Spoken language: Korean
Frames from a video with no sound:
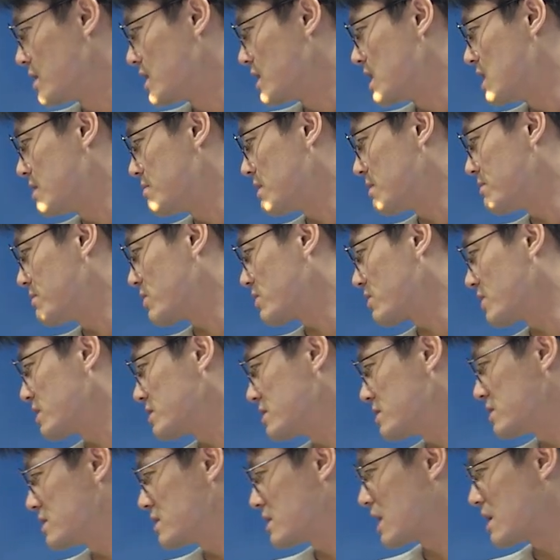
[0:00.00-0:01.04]
일반
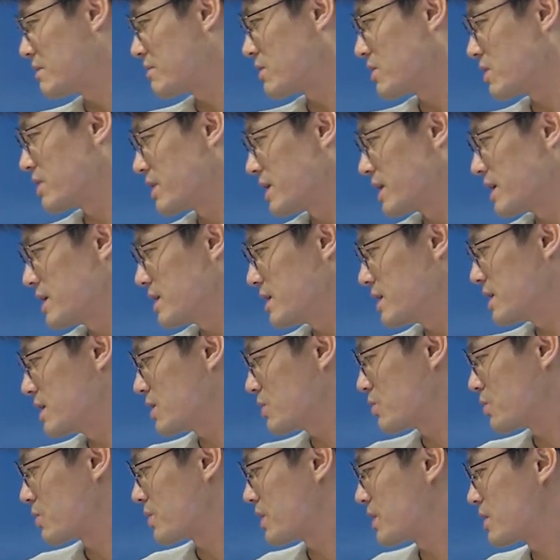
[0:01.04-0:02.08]
법관은 대법관 회의
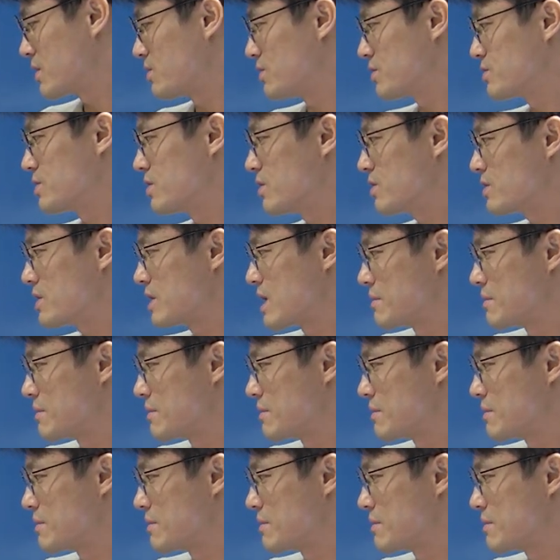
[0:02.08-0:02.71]
동의를 얻어